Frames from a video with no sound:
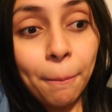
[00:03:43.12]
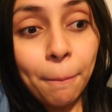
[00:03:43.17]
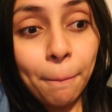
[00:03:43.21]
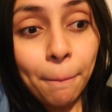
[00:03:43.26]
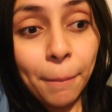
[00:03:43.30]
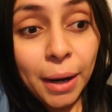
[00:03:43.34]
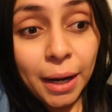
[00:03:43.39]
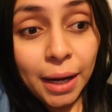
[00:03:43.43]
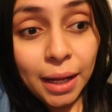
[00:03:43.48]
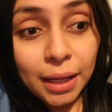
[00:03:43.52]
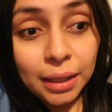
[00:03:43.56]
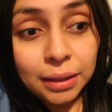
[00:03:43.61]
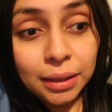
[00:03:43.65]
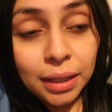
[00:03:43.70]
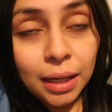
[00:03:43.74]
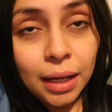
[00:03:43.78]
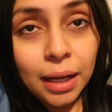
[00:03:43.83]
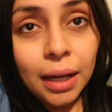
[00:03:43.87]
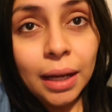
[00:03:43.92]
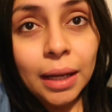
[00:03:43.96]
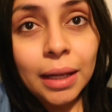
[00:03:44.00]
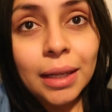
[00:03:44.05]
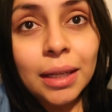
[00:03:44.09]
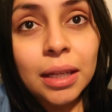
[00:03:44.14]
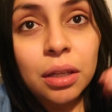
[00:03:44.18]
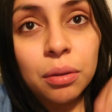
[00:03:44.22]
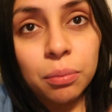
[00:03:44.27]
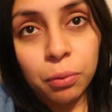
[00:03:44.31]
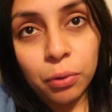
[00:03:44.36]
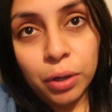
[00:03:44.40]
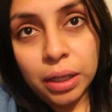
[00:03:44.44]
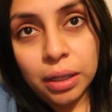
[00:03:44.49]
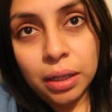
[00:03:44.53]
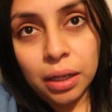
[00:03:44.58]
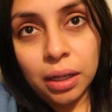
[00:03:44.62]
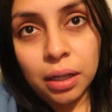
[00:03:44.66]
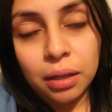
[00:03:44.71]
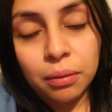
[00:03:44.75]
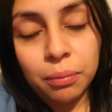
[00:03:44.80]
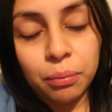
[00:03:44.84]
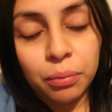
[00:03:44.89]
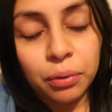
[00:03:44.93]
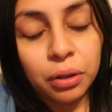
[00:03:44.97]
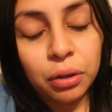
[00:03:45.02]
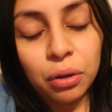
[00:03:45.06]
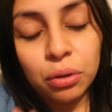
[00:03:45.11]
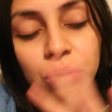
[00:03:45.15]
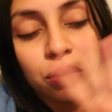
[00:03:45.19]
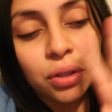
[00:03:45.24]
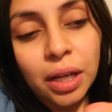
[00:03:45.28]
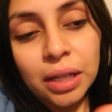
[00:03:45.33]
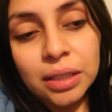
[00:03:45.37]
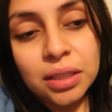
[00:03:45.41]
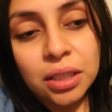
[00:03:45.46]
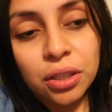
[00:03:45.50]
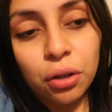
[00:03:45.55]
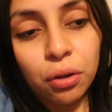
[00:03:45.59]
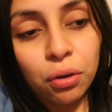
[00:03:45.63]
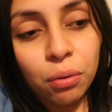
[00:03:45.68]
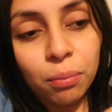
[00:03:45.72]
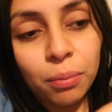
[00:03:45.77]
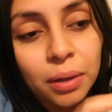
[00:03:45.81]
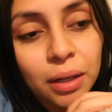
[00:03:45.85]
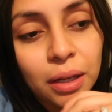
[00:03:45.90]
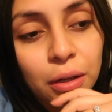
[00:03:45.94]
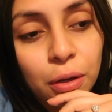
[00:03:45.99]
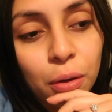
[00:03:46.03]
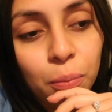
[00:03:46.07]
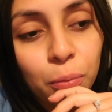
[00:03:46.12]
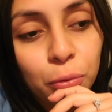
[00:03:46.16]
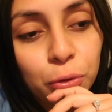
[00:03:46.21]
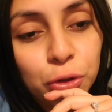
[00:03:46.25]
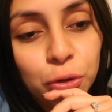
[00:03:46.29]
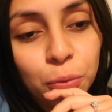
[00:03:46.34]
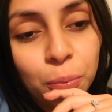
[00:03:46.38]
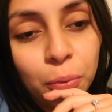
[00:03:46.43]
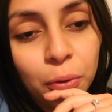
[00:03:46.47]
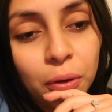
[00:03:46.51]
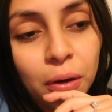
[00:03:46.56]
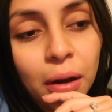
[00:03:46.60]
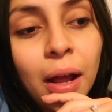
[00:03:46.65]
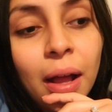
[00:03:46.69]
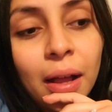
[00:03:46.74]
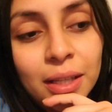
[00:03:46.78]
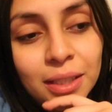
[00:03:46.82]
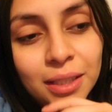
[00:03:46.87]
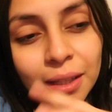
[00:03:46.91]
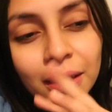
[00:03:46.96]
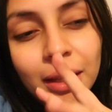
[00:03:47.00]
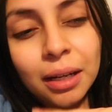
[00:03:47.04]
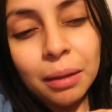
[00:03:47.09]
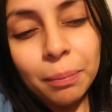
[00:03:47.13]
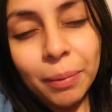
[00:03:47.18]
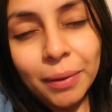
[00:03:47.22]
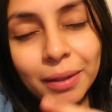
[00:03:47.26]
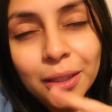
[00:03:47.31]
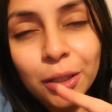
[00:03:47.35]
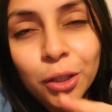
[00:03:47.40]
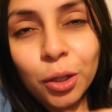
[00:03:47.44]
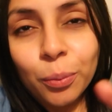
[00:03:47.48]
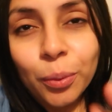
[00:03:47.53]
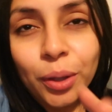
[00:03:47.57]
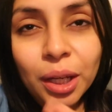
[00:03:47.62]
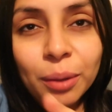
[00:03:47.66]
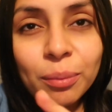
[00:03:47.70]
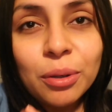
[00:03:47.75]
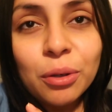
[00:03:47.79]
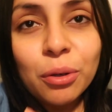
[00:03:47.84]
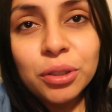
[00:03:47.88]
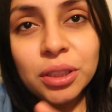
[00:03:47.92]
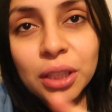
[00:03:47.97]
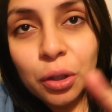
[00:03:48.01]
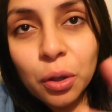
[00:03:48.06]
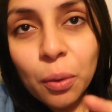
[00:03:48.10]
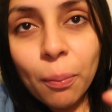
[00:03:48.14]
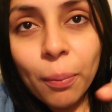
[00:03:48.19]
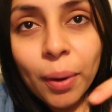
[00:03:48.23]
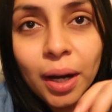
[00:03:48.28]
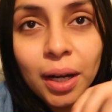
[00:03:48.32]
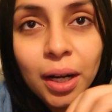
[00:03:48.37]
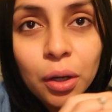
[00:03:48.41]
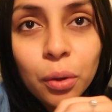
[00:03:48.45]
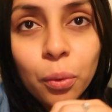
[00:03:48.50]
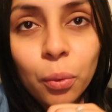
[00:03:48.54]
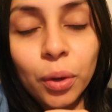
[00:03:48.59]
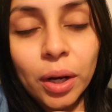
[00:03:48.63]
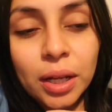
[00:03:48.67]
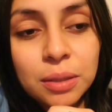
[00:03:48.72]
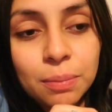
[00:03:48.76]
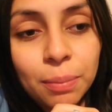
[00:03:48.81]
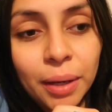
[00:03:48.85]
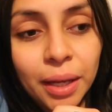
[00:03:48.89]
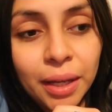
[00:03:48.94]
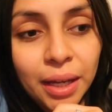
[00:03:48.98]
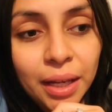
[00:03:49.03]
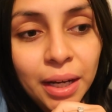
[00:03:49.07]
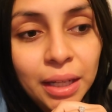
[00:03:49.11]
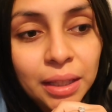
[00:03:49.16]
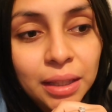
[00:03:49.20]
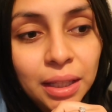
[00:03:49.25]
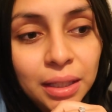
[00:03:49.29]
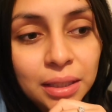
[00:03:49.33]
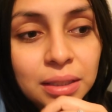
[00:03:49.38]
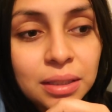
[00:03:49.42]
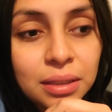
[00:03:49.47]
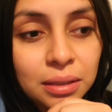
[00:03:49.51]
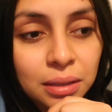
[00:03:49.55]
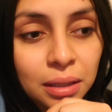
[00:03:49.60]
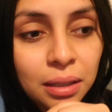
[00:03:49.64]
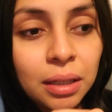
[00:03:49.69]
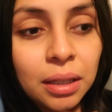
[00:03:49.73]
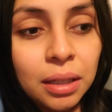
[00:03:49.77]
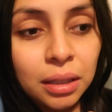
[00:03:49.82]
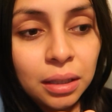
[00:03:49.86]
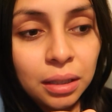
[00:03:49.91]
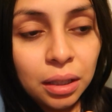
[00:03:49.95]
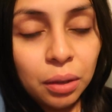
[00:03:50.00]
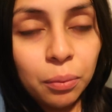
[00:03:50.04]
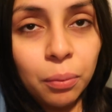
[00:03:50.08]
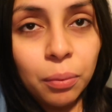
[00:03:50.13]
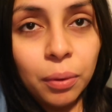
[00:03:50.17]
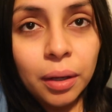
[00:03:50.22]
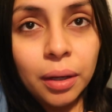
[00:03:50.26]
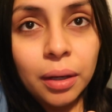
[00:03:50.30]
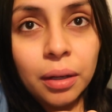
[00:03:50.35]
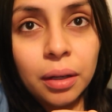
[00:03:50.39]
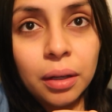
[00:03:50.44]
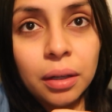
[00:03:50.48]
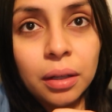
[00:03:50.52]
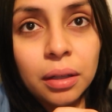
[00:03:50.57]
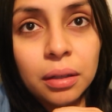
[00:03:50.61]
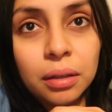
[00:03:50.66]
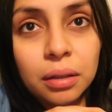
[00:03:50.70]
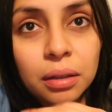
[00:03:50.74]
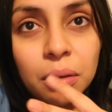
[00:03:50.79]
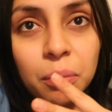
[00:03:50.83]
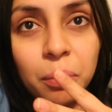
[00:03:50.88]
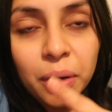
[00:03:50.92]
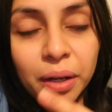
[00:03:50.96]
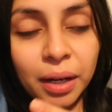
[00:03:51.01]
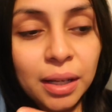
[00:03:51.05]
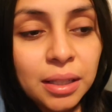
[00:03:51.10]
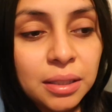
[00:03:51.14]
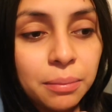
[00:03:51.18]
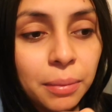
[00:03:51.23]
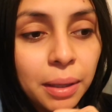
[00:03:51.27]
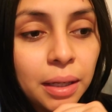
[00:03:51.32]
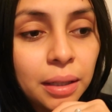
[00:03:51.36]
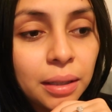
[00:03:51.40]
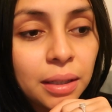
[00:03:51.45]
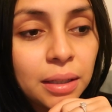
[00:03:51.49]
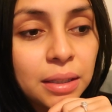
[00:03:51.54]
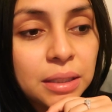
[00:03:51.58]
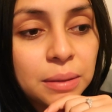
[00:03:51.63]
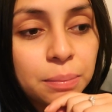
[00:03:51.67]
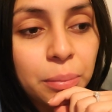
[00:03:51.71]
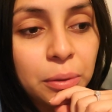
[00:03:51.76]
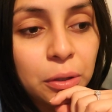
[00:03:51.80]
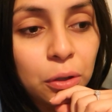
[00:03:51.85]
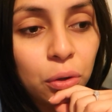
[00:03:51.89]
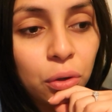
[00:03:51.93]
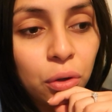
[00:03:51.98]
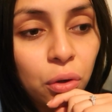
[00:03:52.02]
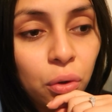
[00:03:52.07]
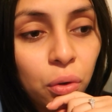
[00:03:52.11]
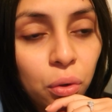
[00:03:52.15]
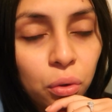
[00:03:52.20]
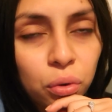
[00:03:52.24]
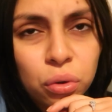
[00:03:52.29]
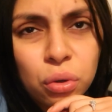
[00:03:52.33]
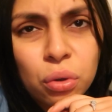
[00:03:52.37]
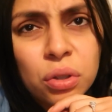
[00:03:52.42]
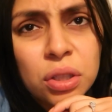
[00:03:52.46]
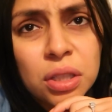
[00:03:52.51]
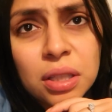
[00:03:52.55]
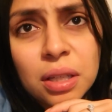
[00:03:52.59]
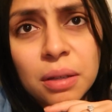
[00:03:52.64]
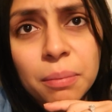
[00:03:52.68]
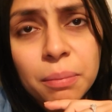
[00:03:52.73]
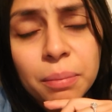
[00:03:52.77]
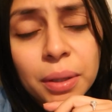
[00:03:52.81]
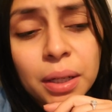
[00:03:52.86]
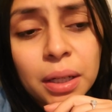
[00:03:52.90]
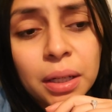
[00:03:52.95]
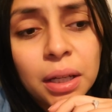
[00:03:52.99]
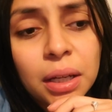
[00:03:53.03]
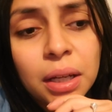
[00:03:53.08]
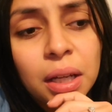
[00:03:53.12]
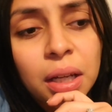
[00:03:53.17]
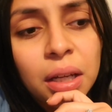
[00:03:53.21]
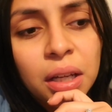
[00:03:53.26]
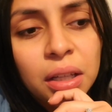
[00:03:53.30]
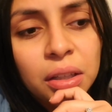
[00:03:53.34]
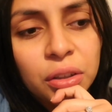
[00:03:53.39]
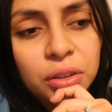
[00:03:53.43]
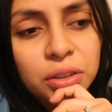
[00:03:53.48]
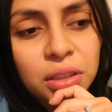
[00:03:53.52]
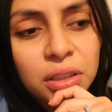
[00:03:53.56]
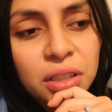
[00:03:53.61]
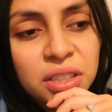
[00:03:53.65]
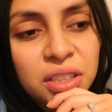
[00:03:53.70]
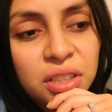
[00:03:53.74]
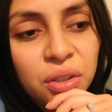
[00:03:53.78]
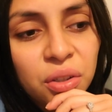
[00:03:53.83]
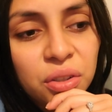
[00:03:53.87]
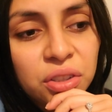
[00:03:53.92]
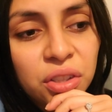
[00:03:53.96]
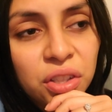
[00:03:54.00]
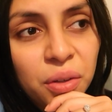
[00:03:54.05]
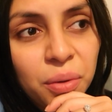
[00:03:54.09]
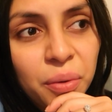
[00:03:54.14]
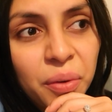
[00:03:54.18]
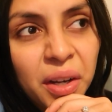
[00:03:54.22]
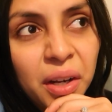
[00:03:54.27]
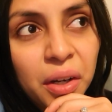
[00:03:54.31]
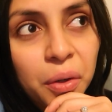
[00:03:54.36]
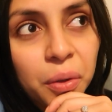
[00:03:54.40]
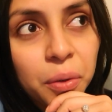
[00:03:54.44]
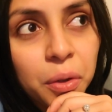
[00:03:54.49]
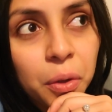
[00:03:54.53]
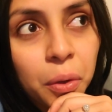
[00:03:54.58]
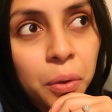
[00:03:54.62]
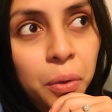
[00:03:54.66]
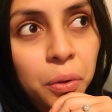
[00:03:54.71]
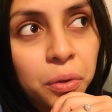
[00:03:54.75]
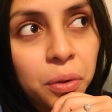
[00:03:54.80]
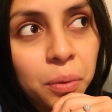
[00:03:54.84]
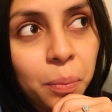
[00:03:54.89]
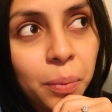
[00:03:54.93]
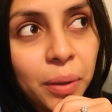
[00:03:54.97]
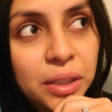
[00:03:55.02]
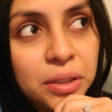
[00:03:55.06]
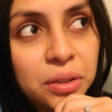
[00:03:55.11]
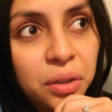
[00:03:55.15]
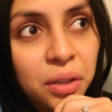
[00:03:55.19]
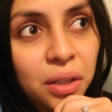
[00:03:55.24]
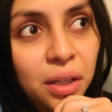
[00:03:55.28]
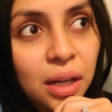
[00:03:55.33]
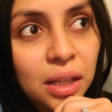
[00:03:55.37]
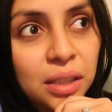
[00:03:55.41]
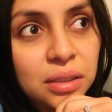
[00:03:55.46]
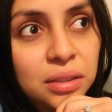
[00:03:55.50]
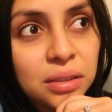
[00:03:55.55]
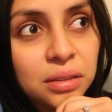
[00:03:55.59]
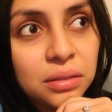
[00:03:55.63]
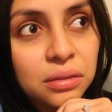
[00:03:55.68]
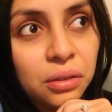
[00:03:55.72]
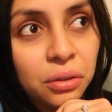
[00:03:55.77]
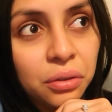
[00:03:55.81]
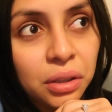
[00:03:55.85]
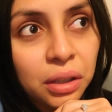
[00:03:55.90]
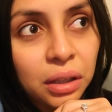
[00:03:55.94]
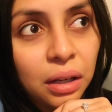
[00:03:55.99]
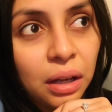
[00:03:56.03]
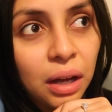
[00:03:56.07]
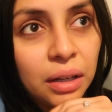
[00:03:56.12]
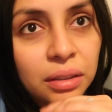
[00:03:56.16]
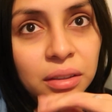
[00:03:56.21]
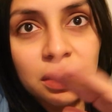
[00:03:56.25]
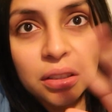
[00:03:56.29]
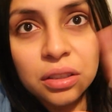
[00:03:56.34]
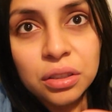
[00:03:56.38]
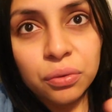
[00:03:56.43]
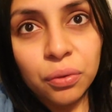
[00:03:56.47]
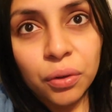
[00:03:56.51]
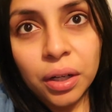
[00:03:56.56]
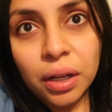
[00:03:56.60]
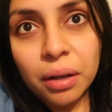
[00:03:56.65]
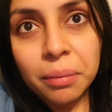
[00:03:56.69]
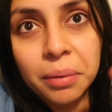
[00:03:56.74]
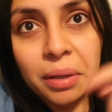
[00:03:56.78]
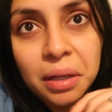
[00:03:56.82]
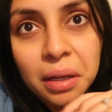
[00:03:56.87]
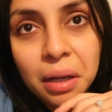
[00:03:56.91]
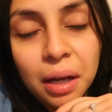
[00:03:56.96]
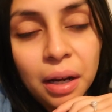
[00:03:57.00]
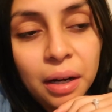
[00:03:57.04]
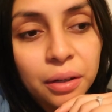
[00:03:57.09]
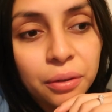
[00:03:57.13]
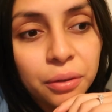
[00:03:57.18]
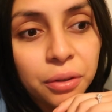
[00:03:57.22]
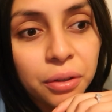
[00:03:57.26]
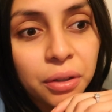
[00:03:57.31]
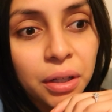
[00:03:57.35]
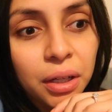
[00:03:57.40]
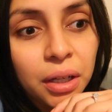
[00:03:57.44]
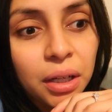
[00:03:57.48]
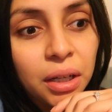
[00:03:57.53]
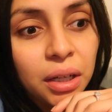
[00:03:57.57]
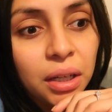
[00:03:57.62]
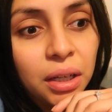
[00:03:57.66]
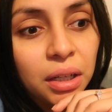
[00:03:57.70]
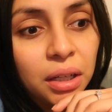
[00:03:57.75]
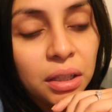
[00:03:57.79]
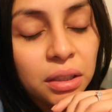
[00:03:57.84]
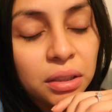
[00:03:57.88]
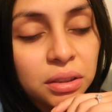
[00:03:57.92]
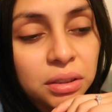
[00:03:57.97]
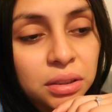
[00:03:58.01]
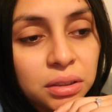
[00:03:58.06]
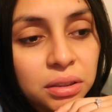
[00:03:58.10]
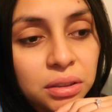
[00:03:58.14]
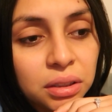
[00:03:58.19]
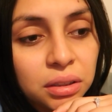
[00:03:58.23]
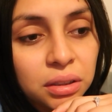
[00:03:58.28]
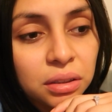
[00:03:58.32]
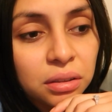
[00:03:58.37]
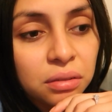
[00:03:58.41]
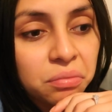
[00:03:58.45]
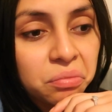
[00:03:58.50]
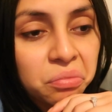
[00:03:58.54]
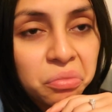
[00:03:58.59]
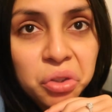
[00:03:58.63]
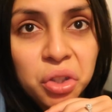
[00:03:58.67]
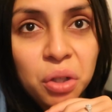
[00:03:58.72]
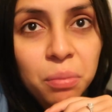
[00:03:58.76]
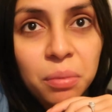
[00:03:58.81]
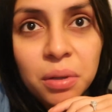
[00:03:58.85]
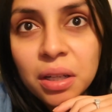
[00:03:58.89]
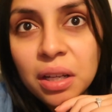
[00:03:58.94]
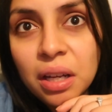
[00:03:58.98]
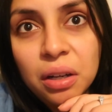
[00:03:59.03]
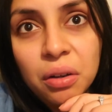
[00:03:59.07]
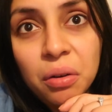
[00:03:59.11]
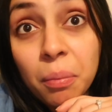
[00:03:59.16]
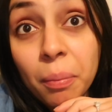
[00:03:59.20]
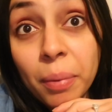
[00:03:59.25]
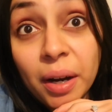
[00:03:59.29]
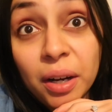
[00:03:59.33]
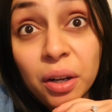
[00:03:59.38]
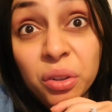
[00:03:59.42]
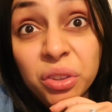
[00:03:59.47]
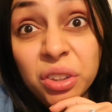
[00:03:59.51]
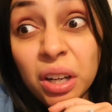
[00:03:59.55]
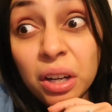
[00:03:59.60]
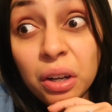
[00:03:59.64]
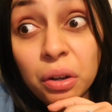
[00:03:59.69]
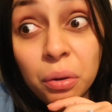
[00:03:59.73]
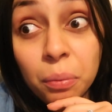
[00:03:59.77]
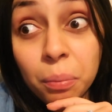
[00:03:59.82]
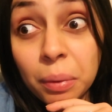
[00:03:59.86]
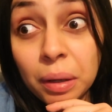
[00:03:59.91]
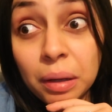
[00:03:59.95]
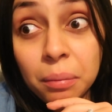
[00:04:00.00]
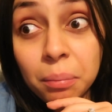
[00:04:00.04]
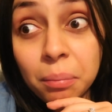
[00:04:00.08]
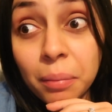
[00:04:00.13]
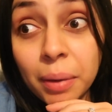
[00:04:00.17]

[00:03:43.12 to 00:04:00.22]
barata y buena, porque yo soy así, yo no me guío mucho por... Si de repente como que me gusta comprarle algunas playeritas de, de, buenas marcas, pero no, no siempre. Entonces les digo, si yo viviera en otro, país donde las donde Carter's fuera bien caro, este, yo me iría a comprar otra ropa